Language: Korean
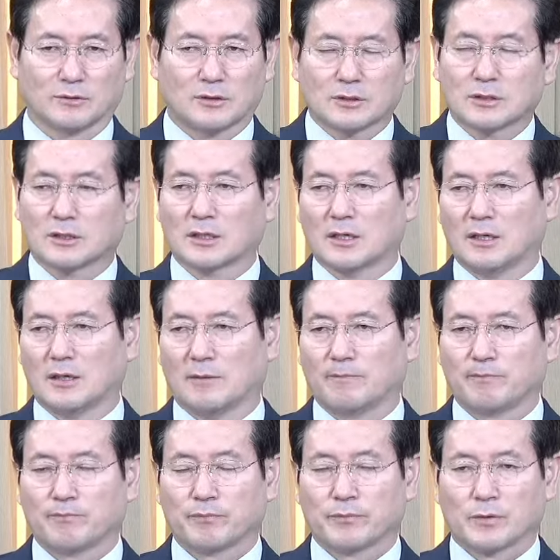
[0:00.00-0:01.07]
그러니까
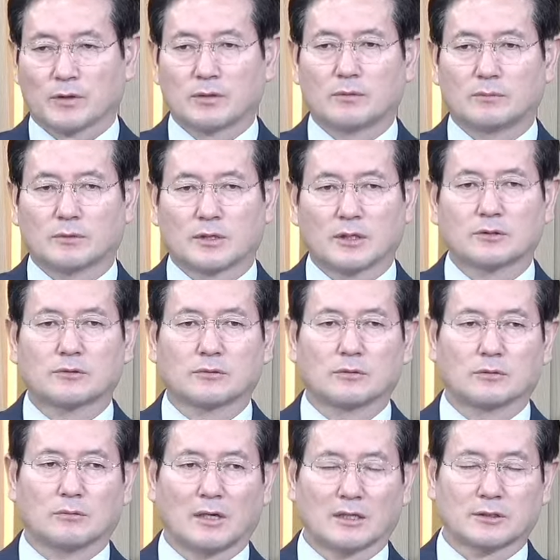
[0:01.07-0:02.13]
여러분
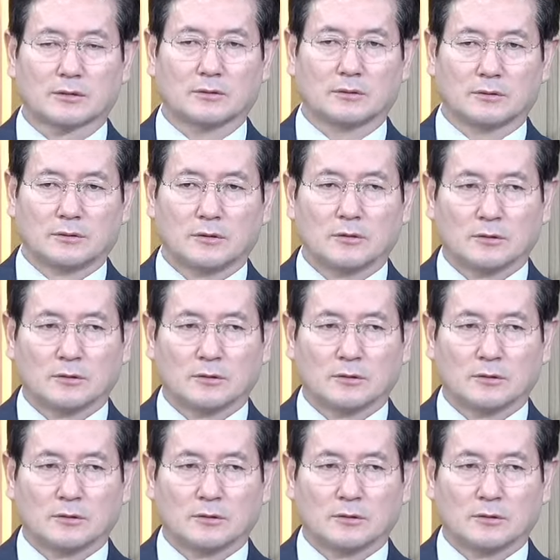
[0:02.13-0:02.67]
계속 와서